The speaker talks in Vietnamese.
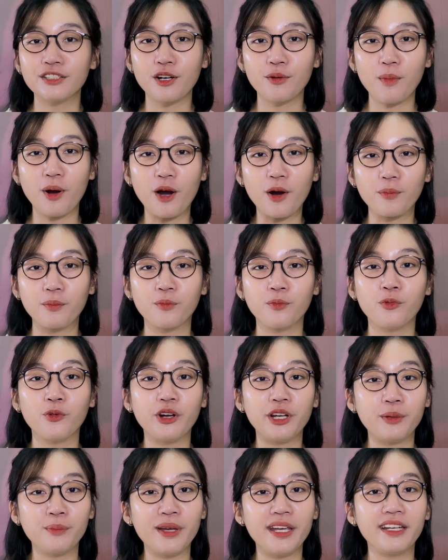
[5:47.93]
Số 1,
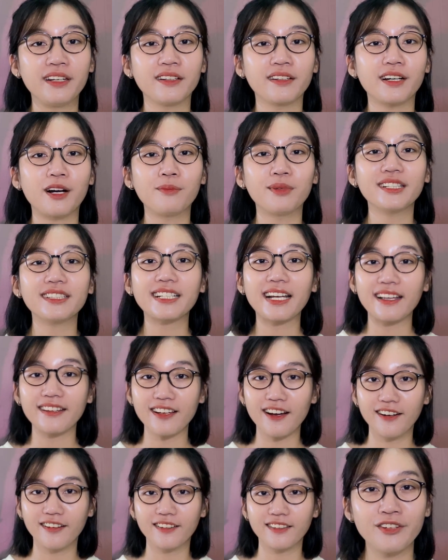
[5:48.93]
ngụy biện công kích cá
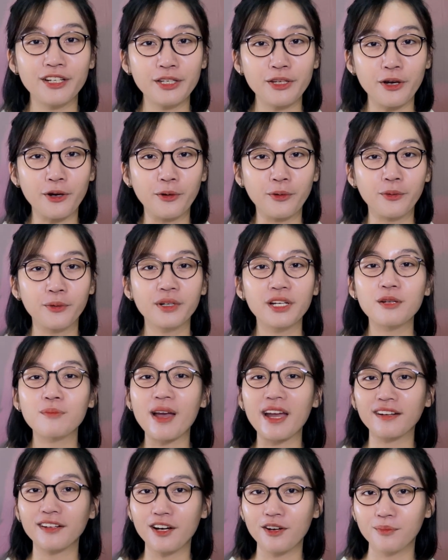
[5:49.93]
nhân. Ví dụ khi
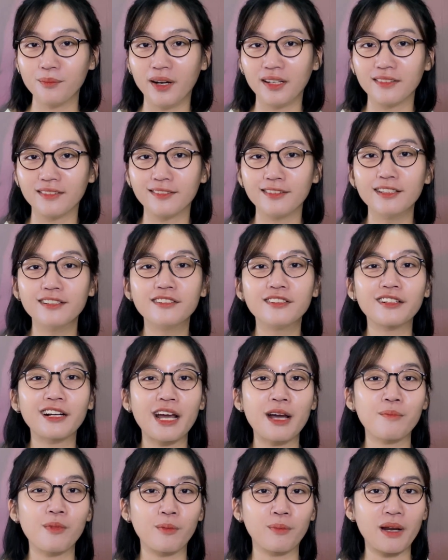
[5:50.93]
bản thân mình đưa
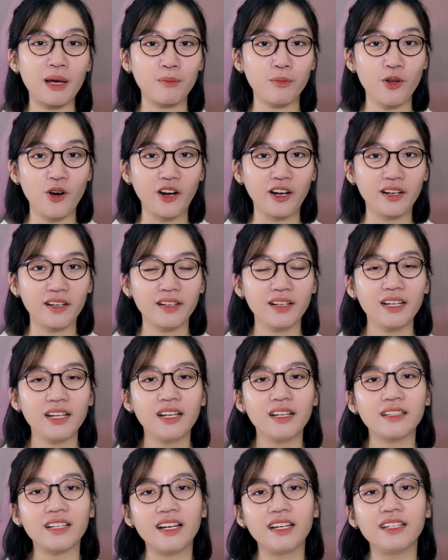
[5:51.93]
ra một lập luận
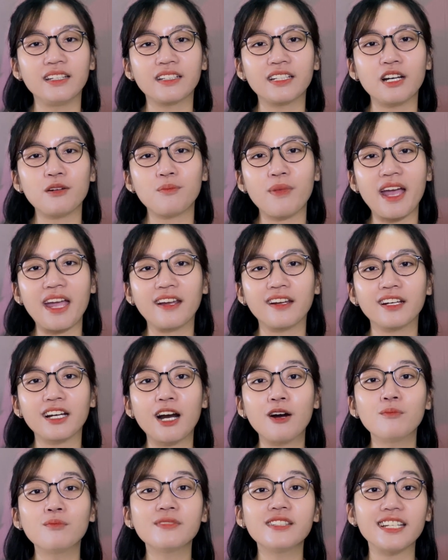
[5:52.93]
thì các bạn
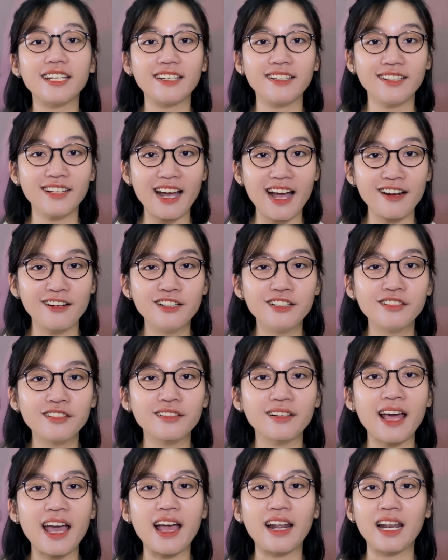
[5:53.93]
không chỉ ra
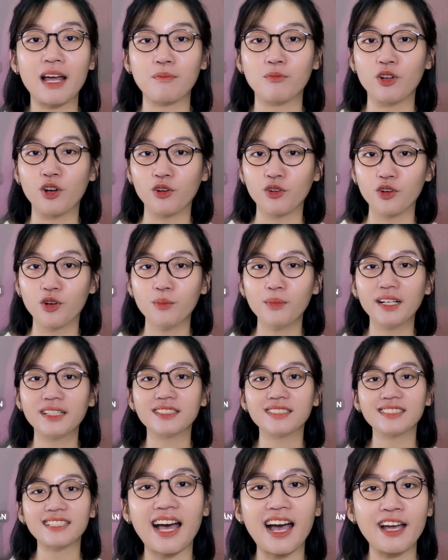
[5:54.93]
được là lập luận của mình
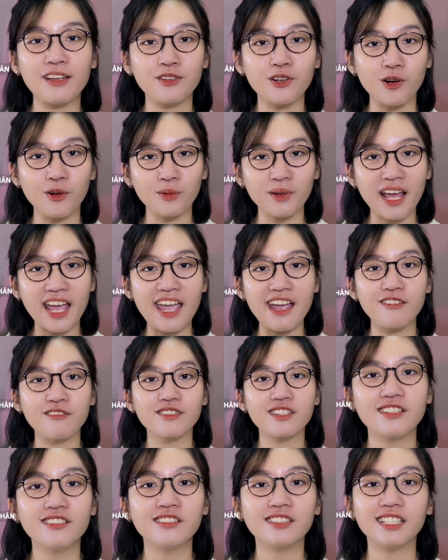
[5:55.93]
sai chỗ nào
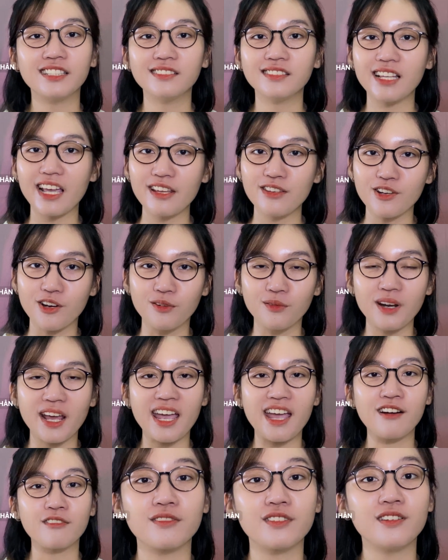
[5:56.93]
chưa chính xác chỗ
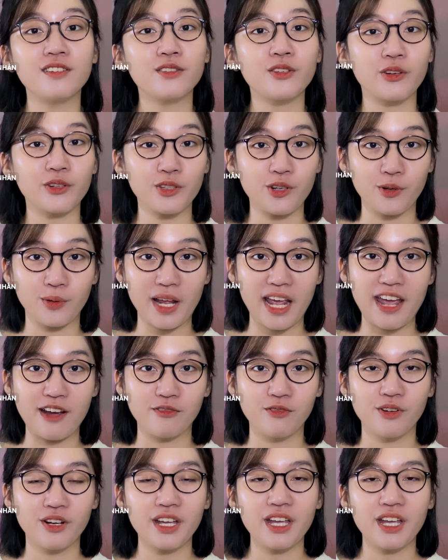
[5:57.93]
nào chưa chuẩn chỗ nào